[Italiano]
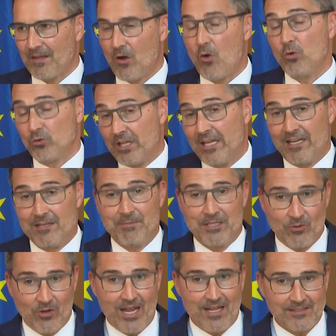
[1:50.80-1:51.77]
o delle
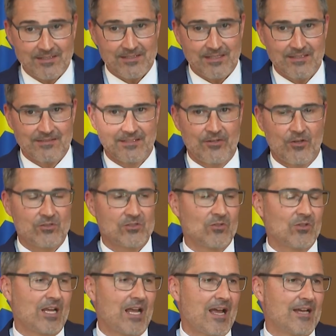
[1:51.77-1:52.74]
minoranze, nel
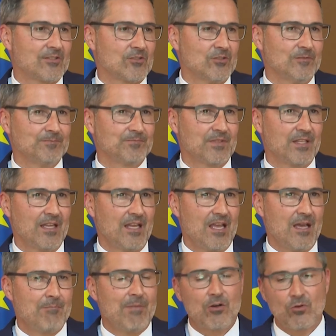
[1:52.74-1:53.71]
nostro caso,
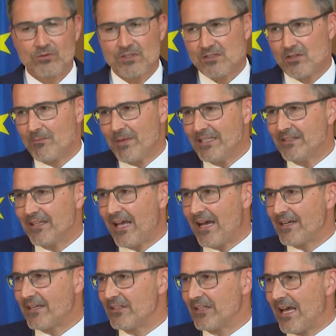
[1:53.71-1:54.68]
ma contestualmente
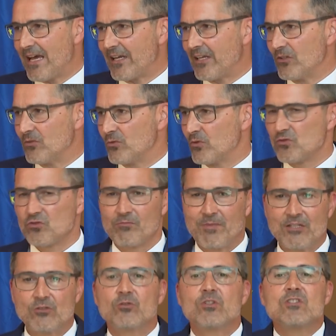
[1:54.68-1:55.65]
anche dare uno
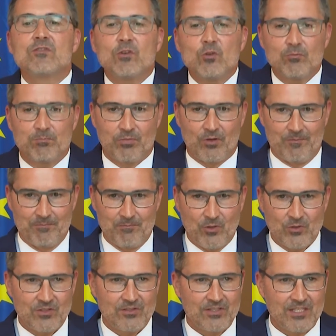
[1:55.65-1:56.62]
strumento di sviluppo
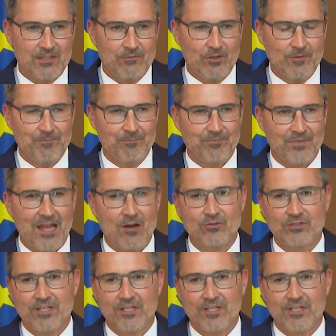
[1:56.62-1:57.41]
positivo a un